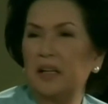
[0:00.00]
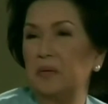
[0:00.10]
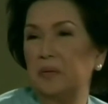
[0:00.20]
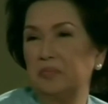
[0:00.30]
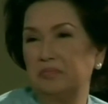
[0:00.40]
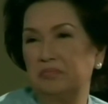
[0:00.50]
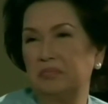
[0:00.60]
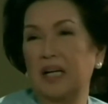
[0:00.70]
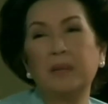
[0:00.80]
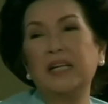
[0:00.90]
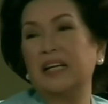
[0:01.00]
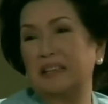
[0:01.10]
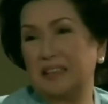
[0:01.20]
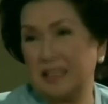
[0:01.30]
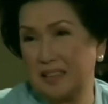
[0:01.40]
Ay, naku. Marami
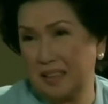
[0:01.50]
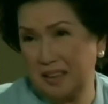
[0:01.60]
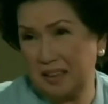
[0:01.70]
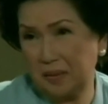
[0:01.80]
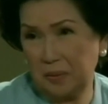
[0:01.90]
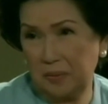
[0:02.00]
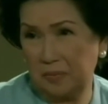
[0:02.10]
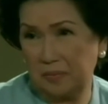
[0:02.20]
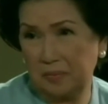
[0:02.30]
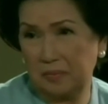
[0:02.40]
ng artista dito.